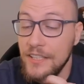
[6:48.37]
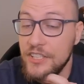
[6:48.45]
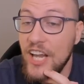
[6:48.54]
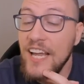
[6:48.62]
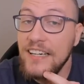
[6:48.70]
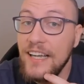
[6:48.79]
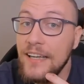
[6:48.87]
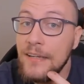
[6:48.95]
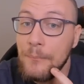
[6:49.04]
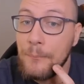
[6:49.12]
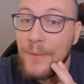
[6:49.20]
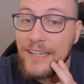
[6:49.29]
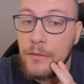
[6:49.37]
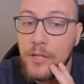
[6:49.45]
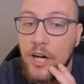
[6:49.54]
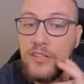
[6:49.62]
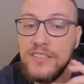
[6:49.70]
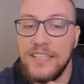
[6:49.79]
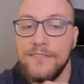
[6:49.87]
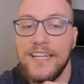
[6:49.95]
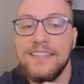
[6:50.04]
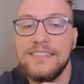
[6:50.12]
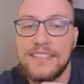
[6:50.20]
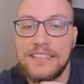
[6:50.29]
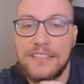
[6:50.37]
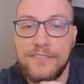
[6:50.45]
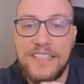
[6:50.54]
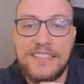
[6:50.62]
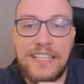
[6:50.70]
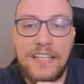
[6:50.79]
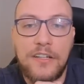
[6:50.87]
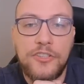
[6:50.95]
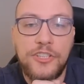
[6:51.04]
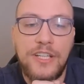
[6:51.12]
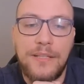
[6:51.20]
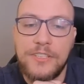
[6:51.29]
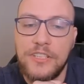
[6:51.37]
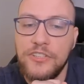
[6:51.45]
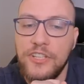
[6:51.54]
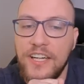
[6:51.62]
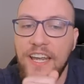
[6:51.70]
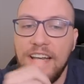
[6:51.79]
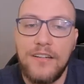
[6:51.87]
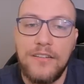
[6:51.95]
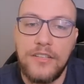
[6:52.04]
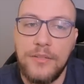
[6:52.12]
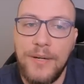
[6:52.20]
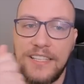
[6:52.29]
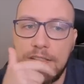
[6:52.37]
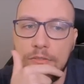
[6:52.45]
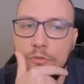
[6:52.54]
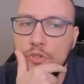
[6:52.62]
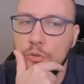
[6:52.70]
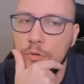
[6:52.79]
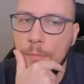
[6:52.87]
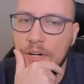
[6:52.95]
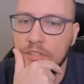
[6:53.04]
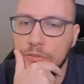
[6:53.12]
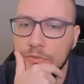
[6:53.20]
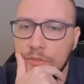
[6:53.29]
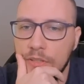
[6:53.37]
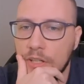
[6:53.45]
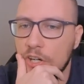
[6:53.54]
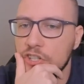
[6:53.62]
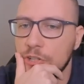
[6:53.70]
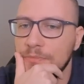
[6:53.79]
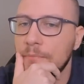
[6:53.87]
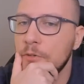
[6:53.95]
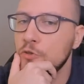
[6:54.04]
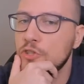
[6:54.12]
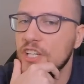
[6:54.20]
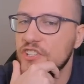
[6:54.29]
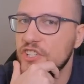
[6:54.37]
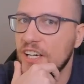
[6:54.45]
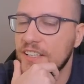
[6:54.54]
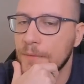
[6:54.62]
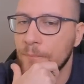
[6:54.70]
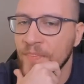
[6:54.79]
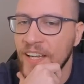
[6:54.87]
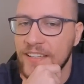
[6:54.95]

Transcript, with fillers: Czarne mają gońca więcej. Co więcej, grozi nam coś takiego i bardzo dużo kłopotów. Grożą nam różne szachy.